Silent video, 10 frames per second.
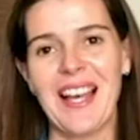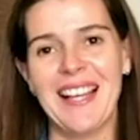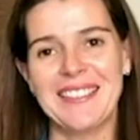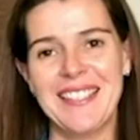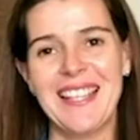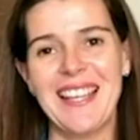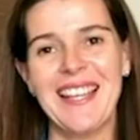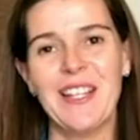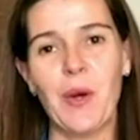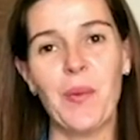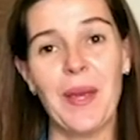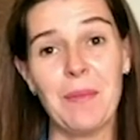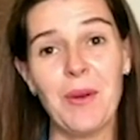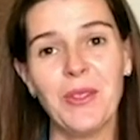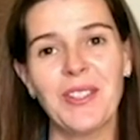Así que nos
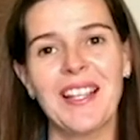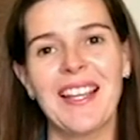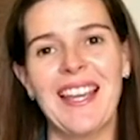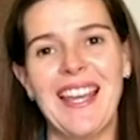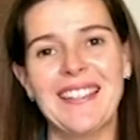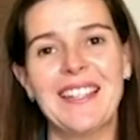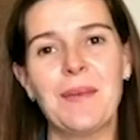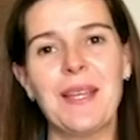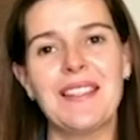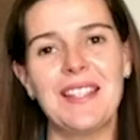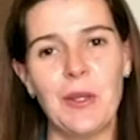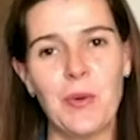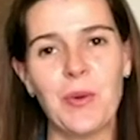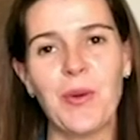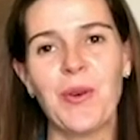vemos este
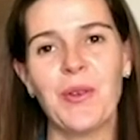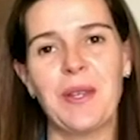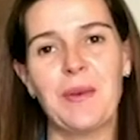21